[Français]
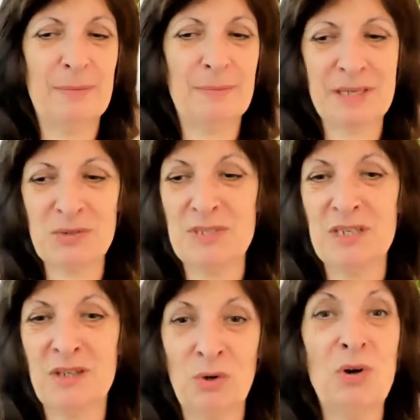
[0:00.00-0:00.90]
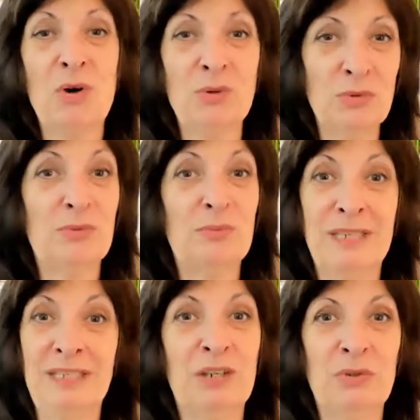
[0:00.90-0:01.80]
parce que c'est encore une autre
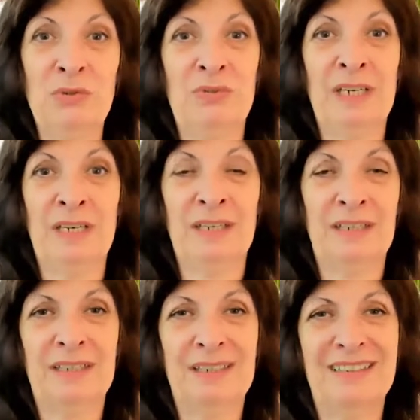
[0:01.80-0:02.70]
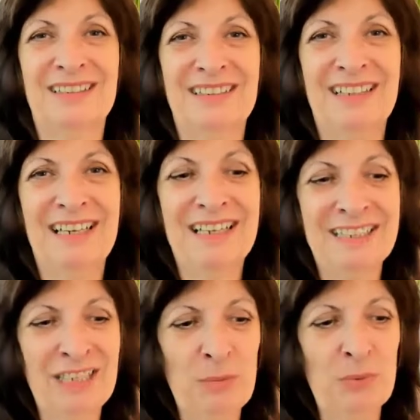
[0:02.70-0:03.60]
manière de faire,
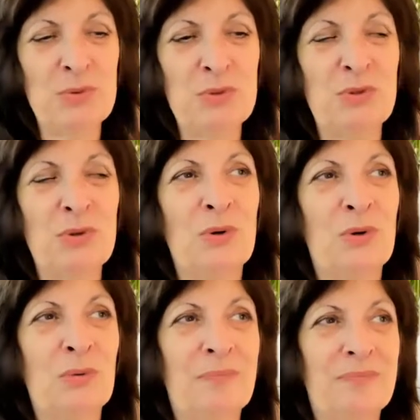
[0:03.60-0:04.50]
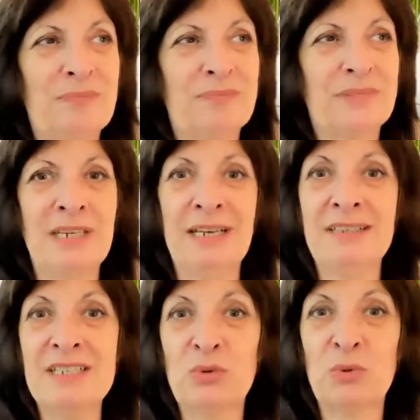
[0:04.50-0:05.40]
qui est plus dans la
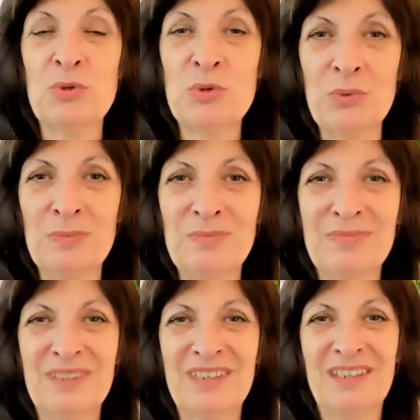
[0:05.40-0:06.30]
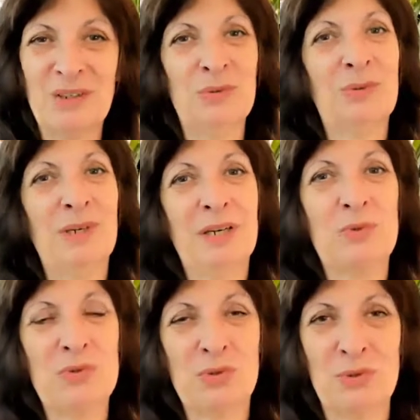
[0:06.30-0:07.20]
destruction que dans la
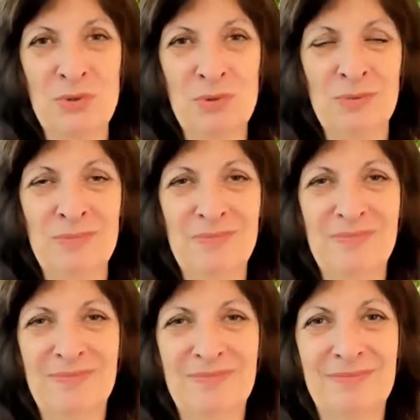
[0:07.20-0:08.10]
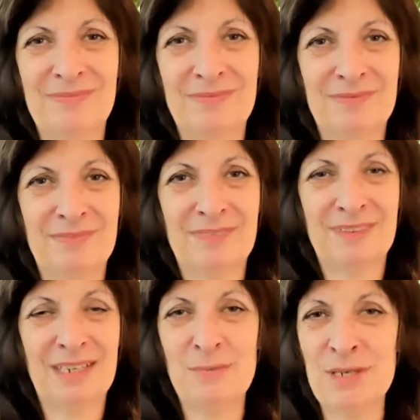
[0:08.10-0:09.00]
construction,
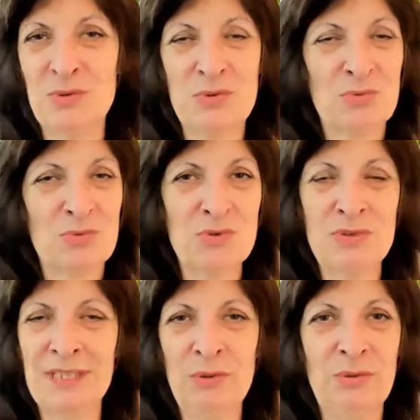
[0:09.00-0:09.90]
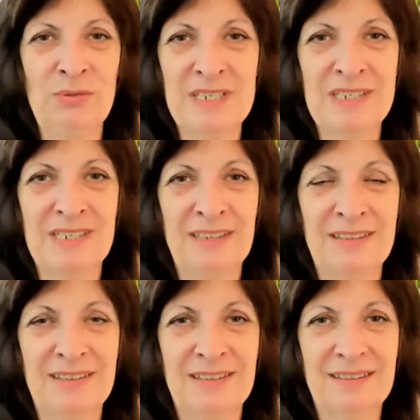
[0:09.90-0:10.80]
mais ce sont juste les deux
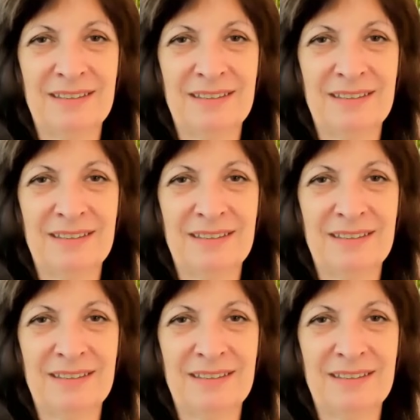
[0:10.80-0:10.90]
facettes.